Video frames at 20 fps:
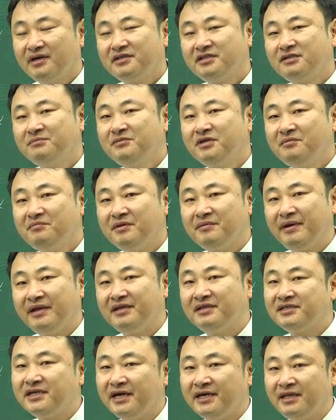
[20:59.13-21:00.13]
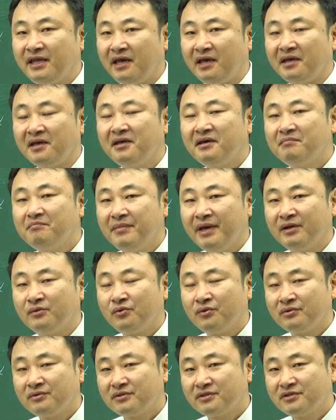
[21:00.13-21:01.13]
10년 미만인 자에 대해
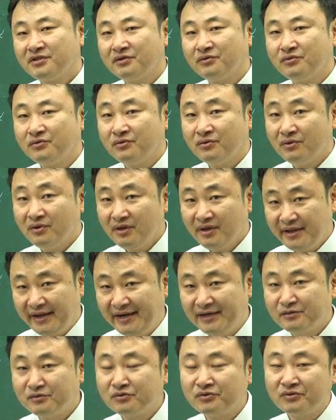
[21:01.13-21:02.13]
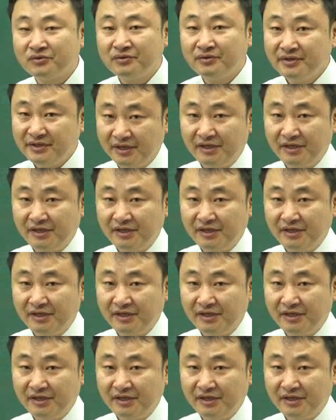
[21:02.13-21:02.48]
매도 청구할 수